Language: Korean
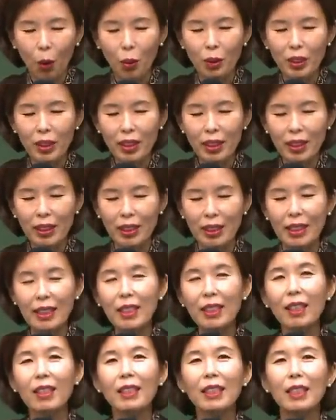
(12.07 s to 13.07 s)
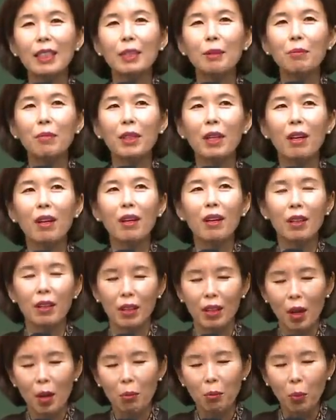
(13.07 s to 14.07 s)
오늘은
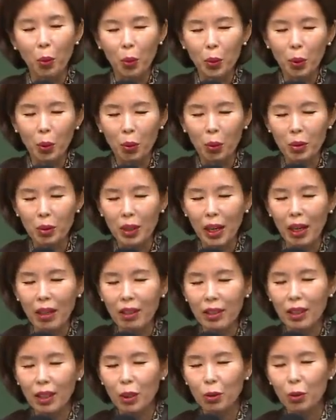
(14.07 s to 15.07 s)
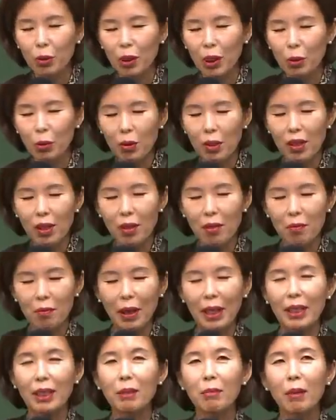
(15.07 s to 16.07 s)
2020년 모교 사역자 조장 훈련
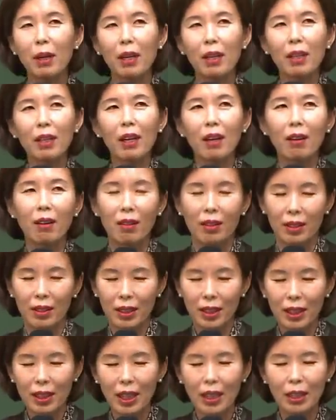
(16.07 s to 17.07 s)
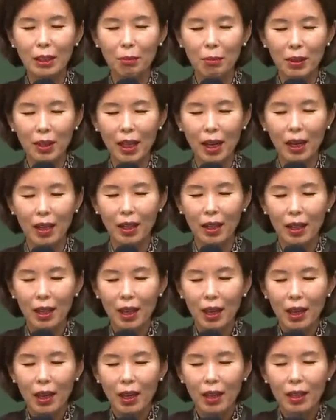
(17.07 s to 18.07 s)
마지막 어, 시간입니다.
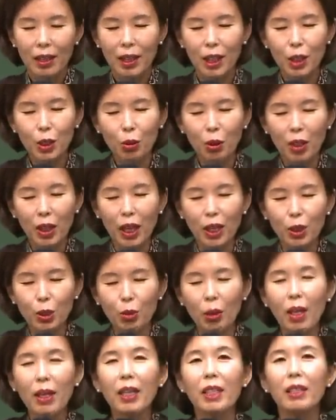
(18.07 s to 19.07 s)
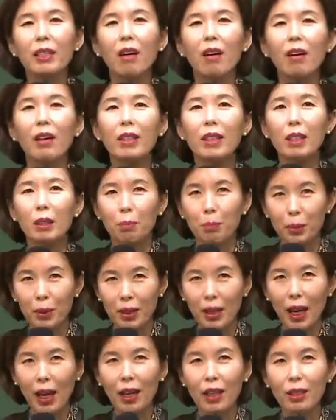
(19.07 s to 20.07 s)
그리스도 예수 안에서
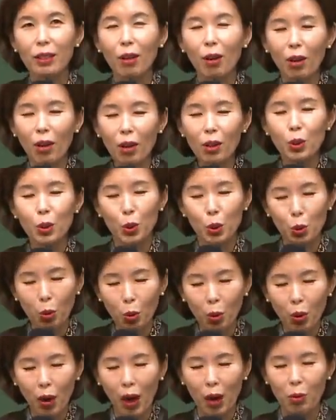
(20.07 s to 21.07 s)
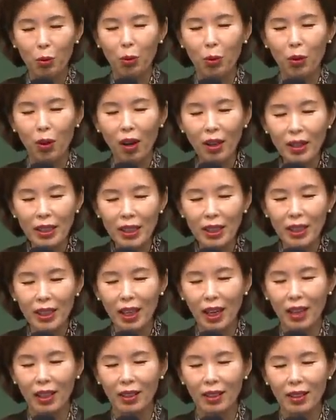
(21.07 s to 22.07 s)
직분 따라서 수고하고
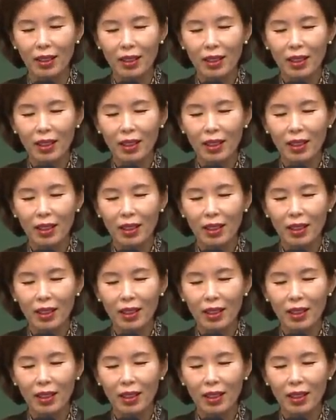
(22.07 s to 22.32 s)
헌신한